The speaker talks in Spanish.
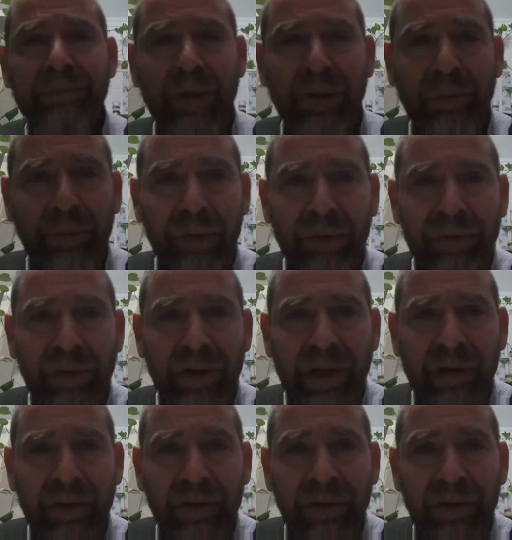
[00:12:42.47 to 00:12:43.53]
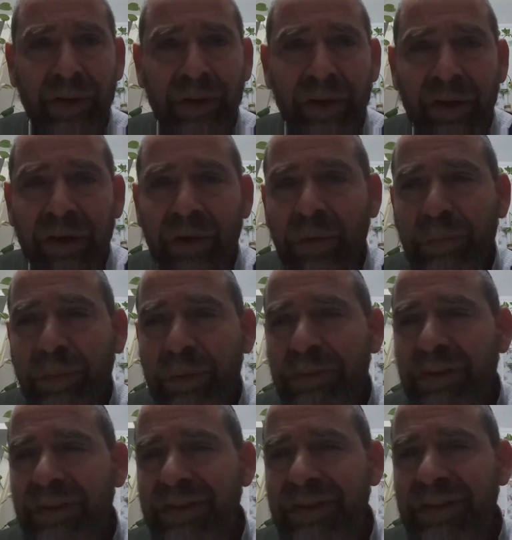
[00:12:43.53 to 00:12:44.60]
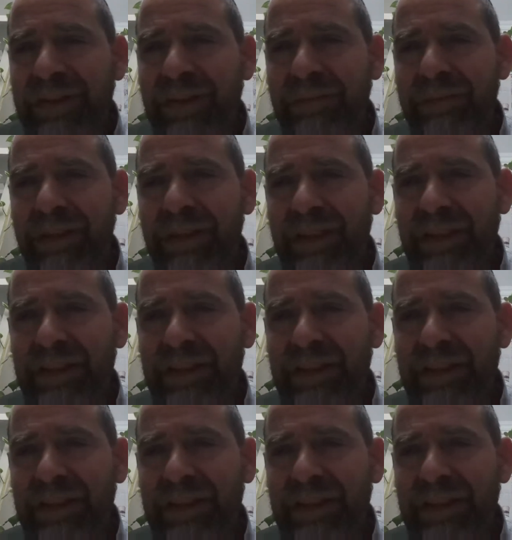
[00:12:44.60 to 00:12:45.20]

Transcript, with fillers: Pero por otro lado, no podemos decir también que